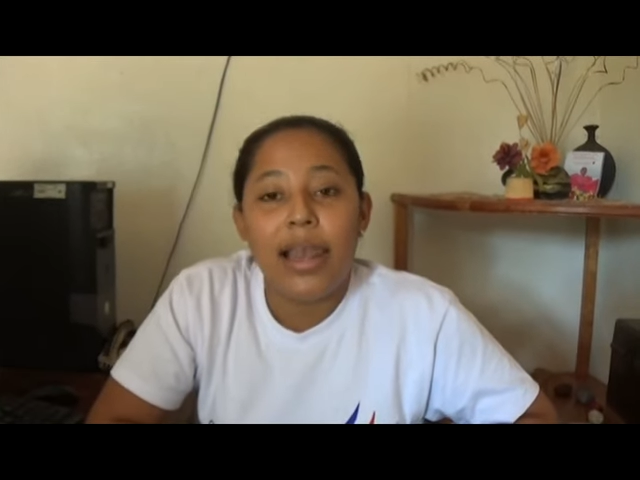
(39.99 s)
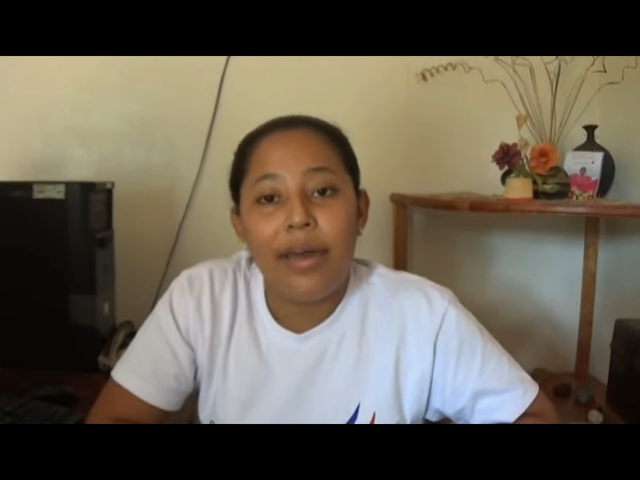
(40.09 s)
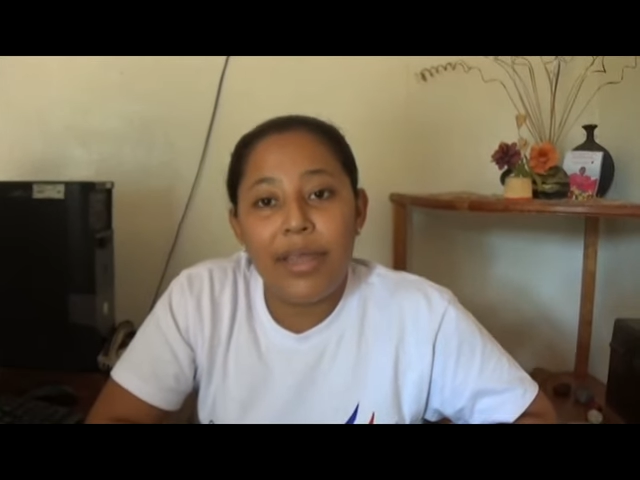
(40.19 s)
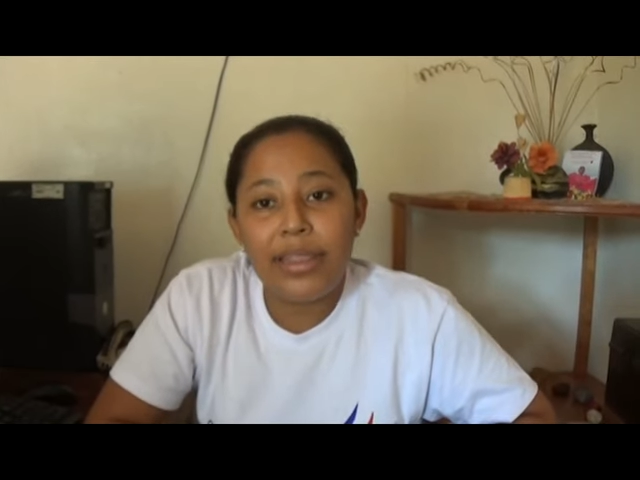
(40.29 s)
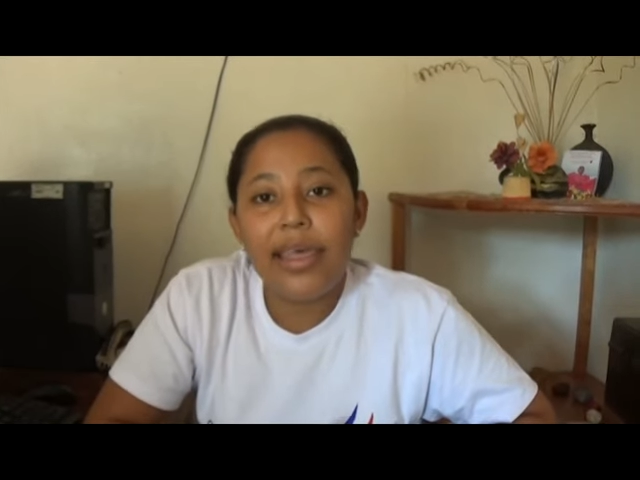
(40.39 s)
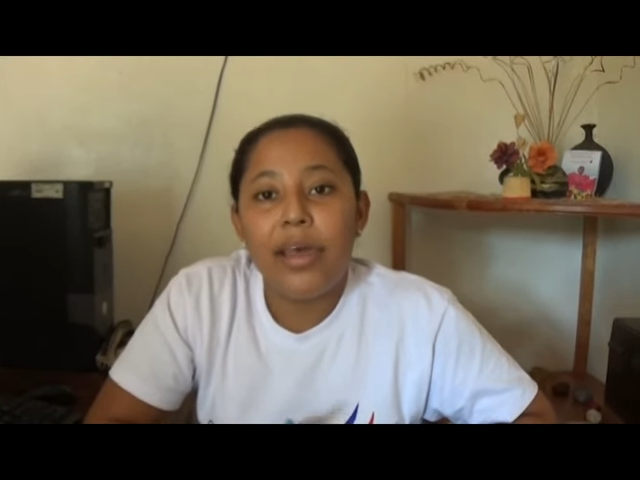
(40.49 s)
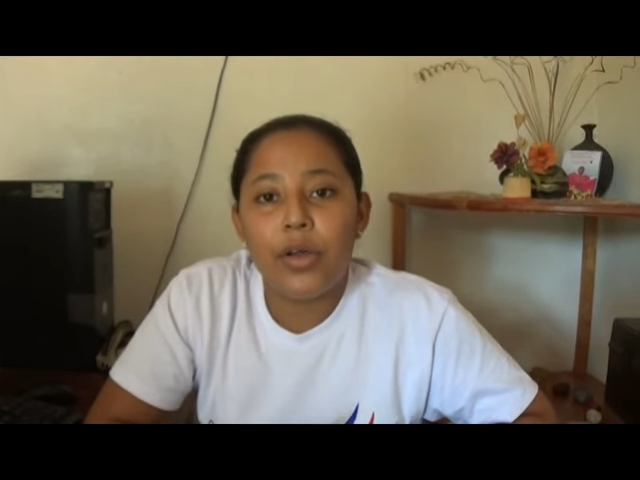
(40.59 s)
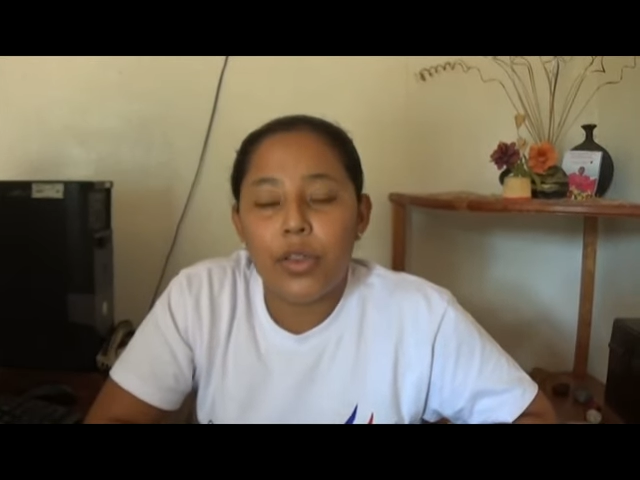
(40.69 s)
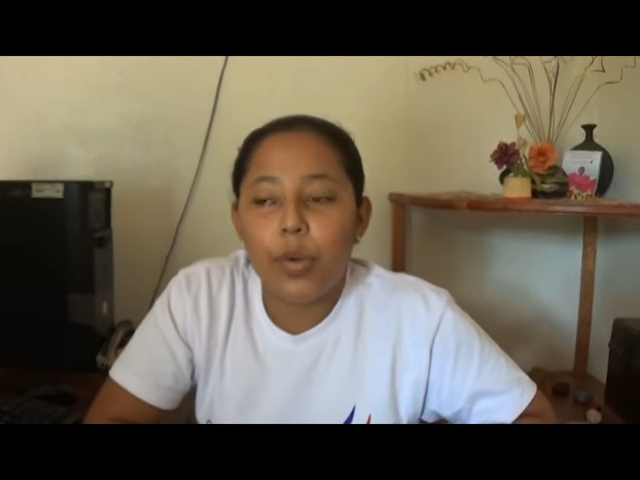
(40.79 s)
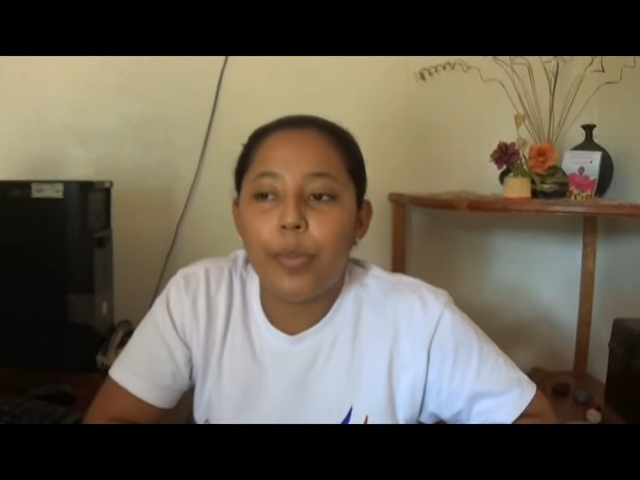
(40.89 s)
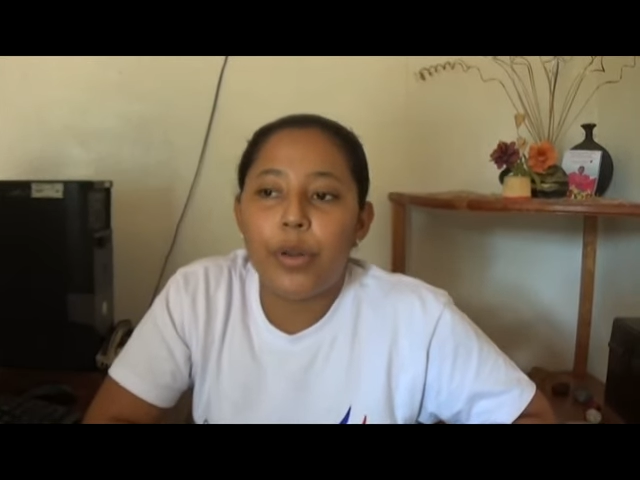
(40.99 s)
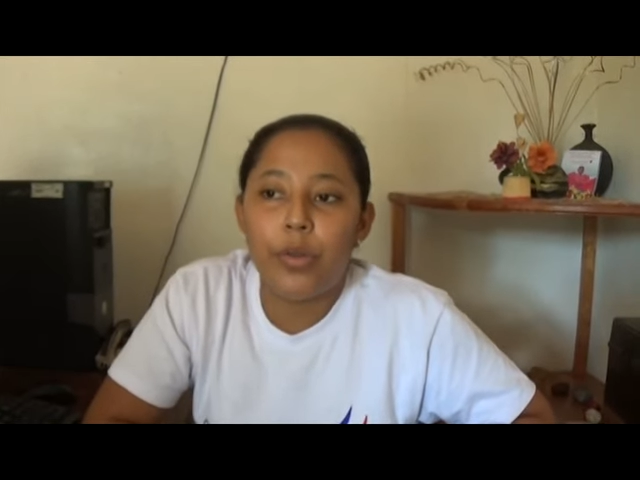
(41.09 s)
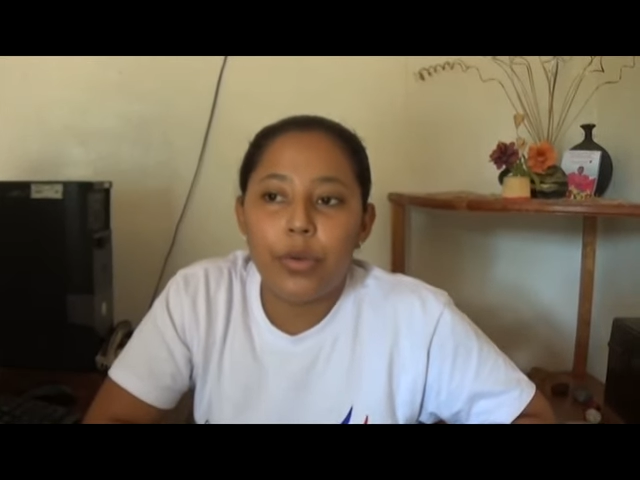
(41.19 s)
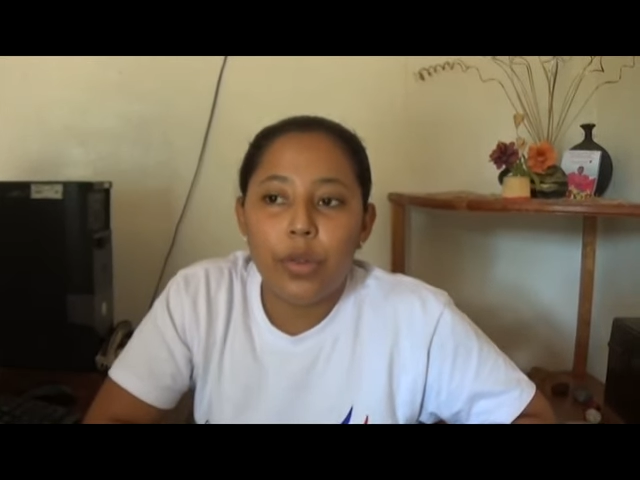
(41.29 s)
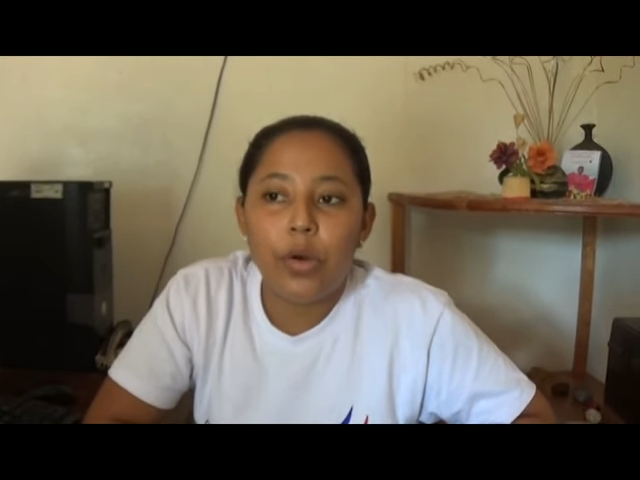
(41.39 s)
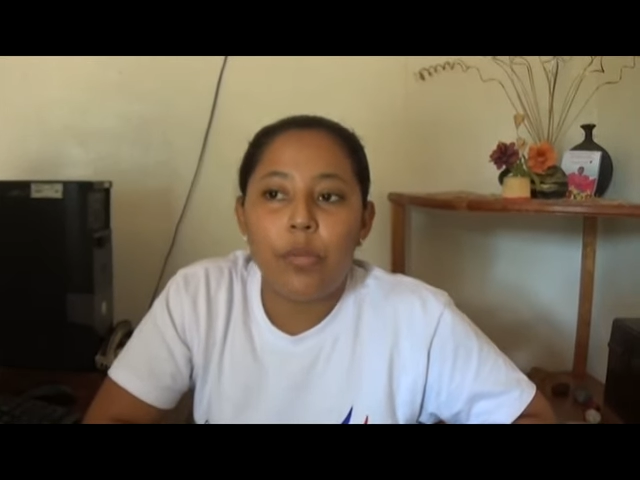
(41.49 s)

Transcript: La venta de otros productos